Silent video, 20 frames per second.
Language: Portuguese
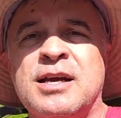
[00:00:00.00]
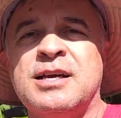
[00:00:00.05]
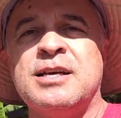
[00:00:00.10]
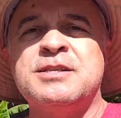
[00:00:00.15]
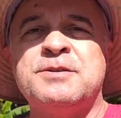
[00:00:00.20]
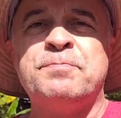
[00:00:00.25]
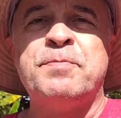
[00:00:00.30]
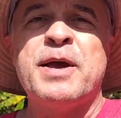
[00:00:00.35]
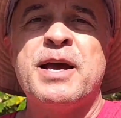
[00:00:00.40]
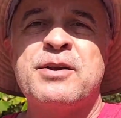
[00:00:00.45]

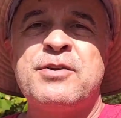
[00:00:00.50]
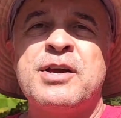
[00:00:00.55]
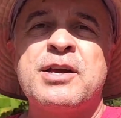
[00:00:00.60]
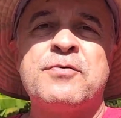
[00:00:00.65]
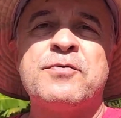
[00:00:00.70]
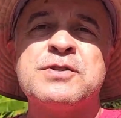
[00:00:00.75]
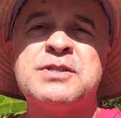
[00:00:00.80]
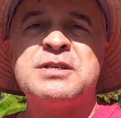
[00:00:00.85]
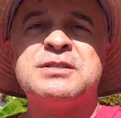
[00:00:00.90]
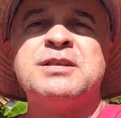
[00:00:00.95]
Espero aí
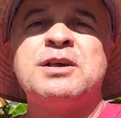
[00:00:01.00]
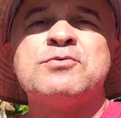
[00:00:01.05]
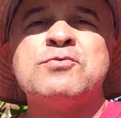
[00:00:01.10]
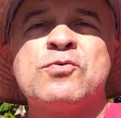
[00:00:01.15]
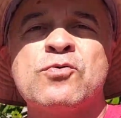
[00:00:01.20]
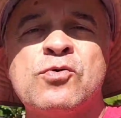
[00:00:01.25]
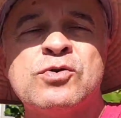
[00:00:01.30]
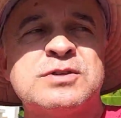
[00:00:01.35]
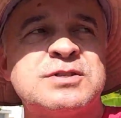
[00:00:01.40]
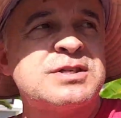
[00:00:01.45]
que vocês tenham
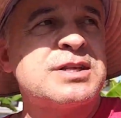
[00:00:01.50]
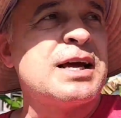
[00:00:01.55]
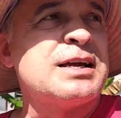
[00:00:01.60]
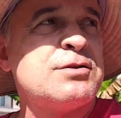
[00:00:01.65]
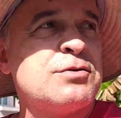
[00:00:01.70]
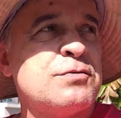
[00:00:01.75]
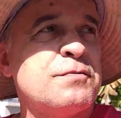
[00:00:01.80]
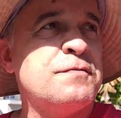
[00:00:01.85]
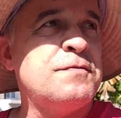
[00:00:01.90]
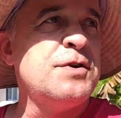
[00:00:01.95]

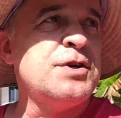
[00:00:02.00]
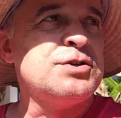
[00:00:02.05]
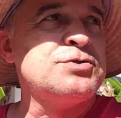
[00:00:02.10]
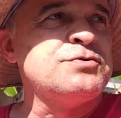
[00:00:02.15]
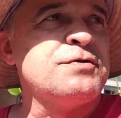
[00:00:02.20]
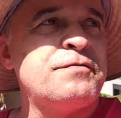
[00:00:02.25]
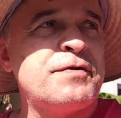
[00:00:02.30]
gostado do vídeo.